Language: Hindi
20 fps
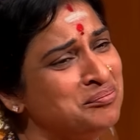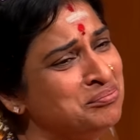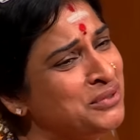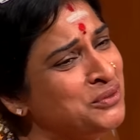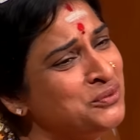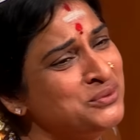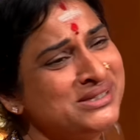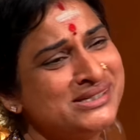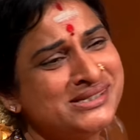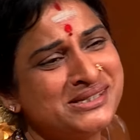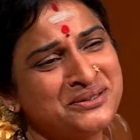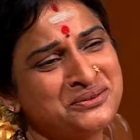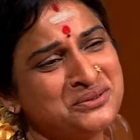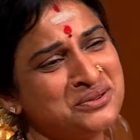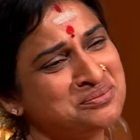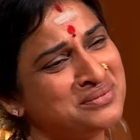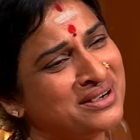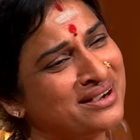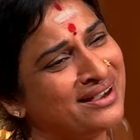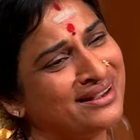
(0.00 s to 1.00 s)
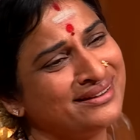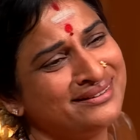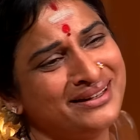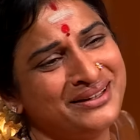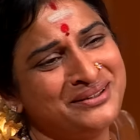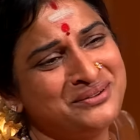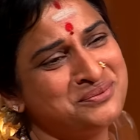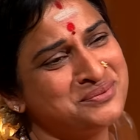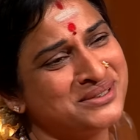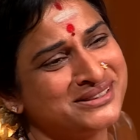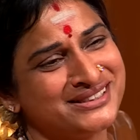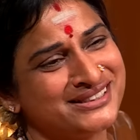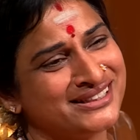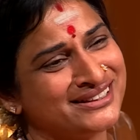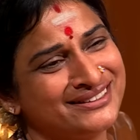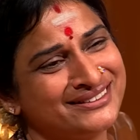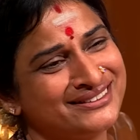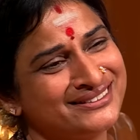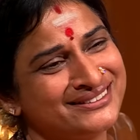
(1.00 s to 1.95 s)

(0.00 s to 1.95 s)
मैं उनसे तो महान नहीं हूँ बच्चा